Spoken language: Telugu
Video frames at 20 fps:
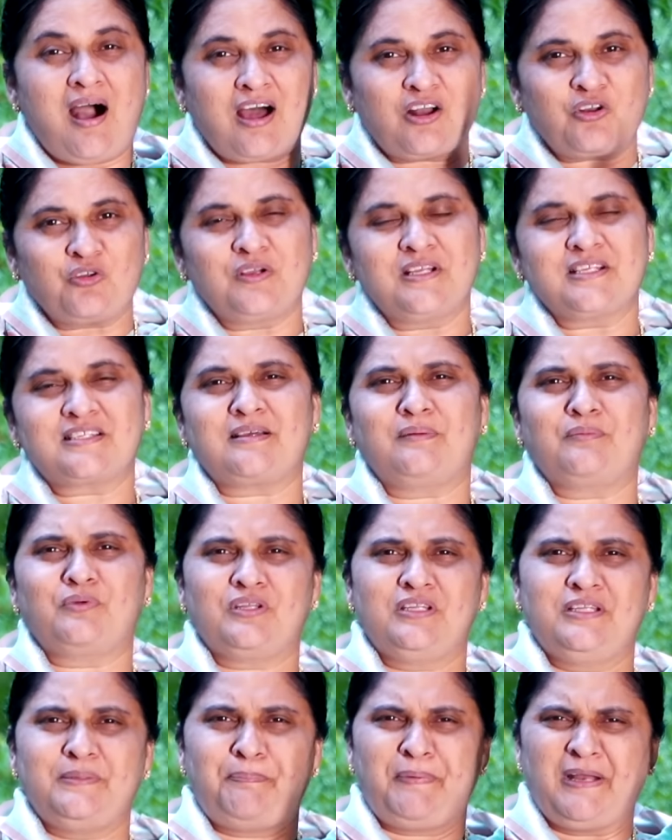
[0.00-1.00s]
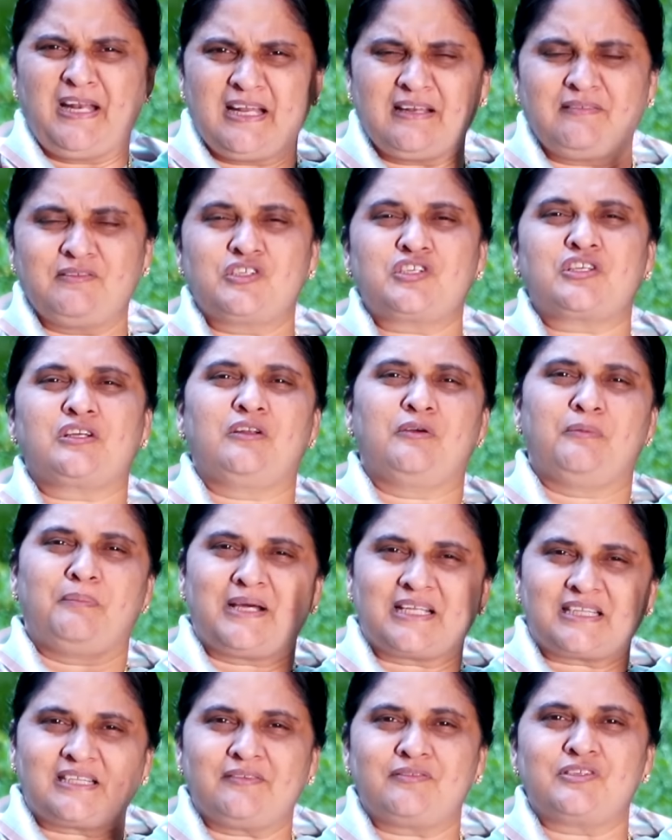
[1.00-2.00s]
ఆరోగ్య సమృద్ధి పిల్లల విషయంలో
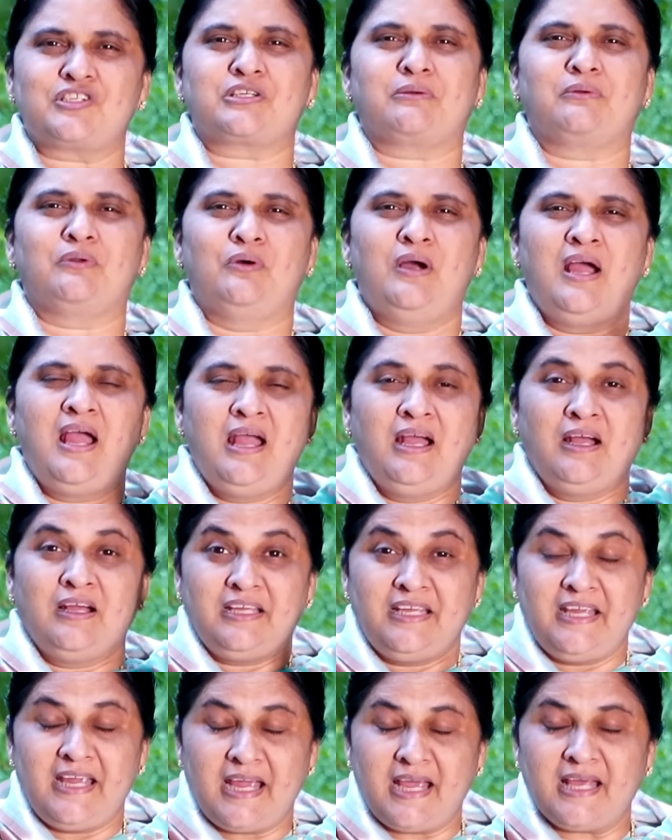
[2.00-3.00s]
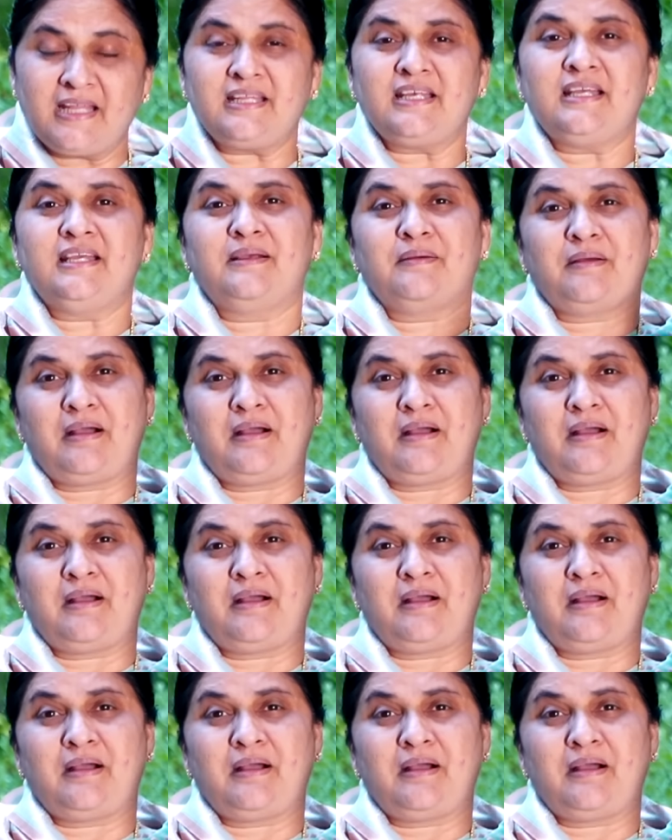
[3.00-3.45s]
భర్త విషయంలో ఏది